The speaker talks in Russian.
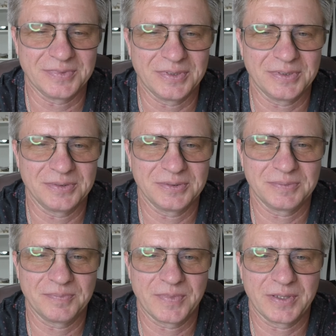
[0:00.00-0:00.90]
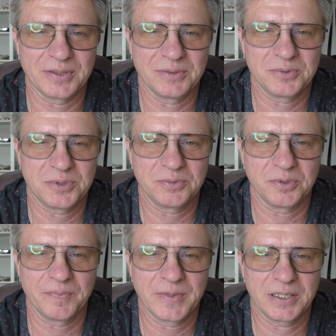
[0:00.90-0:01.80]
Ну, ну, с
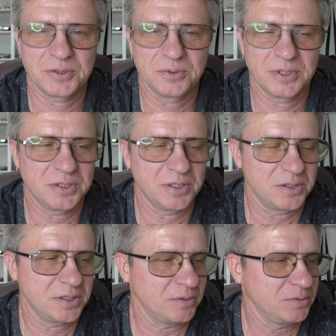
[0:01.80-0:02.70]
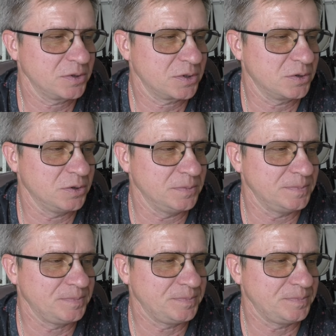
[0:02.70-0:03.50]
чего? Хочу начать с того, что